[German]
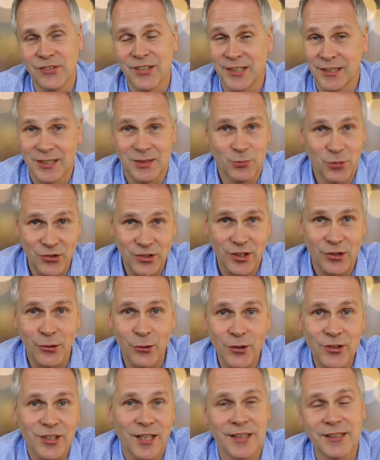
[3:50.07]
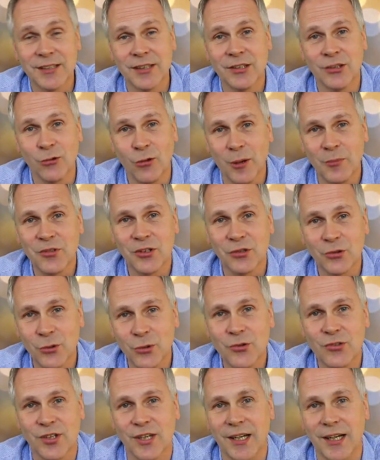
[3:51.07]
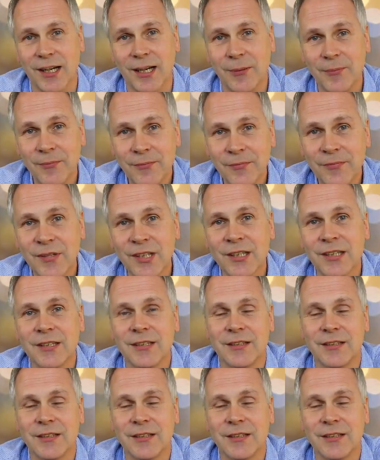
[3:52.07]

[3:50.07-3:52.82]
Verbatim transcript: denn ich muss ja irgendeine genormte Größe haben.